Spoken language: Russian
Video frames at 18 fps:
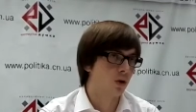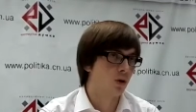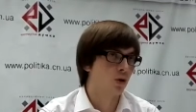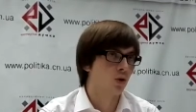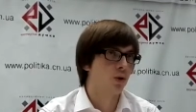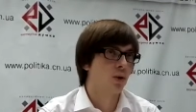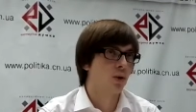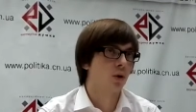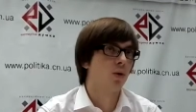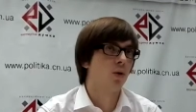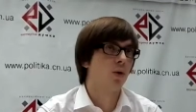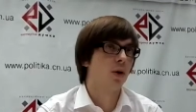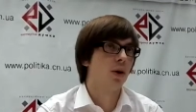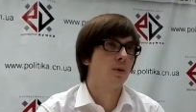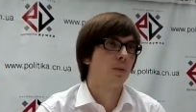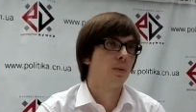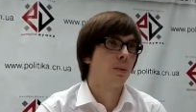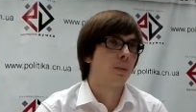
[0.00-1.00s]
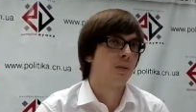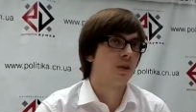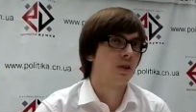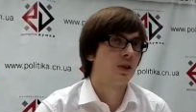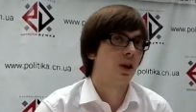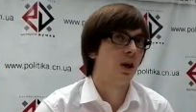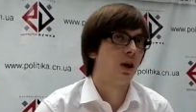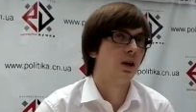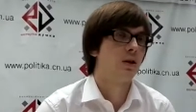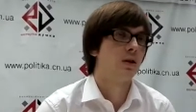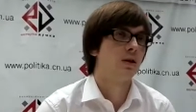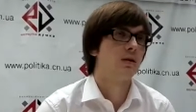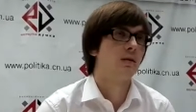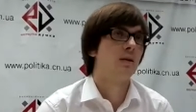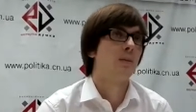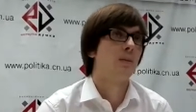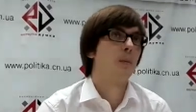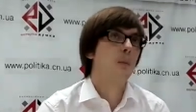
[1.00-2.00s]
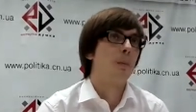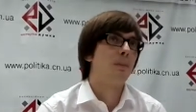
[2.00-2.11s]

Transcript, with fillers: Что такое строительство